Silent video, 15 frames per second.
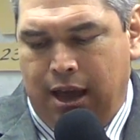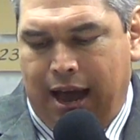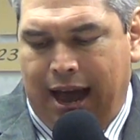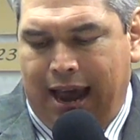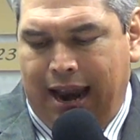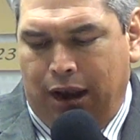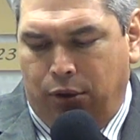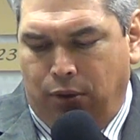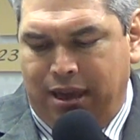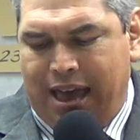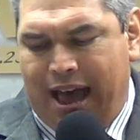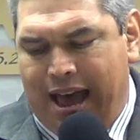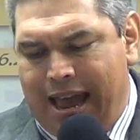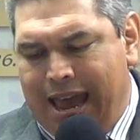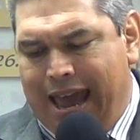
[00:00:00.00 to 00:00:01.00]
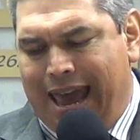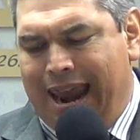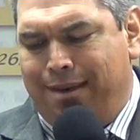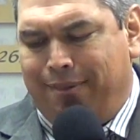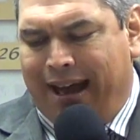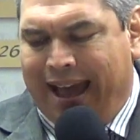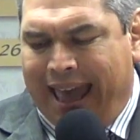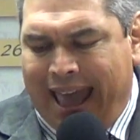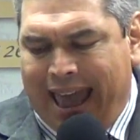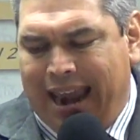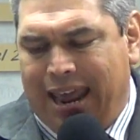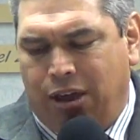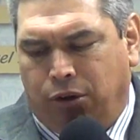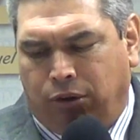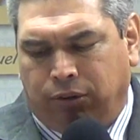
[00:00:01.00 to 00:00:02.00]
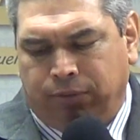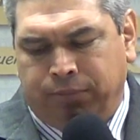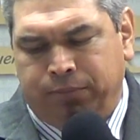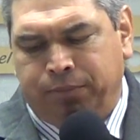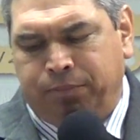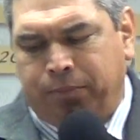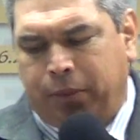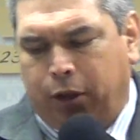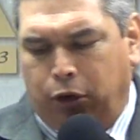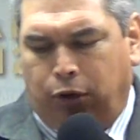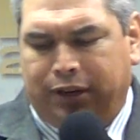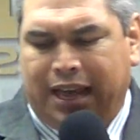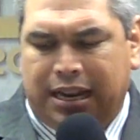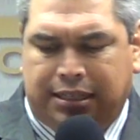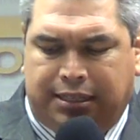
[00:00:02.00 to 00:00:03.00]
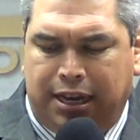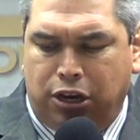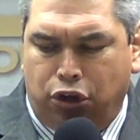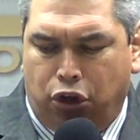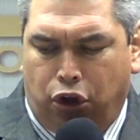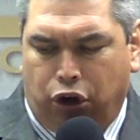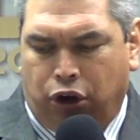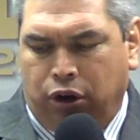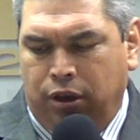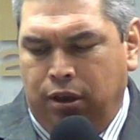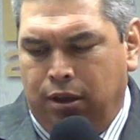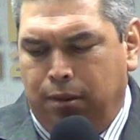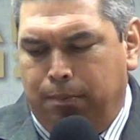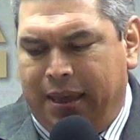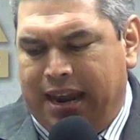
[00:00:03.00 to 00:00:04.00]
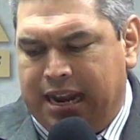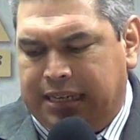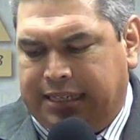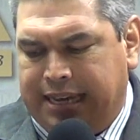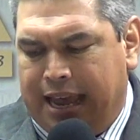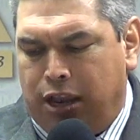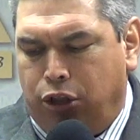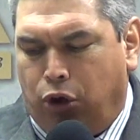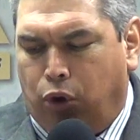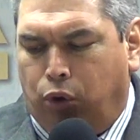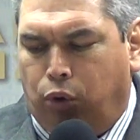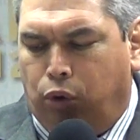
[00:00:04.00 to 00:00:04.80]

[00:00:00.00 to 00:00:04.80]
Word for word: Aleluya. El Evangelio, gloria al Señor, viene siendo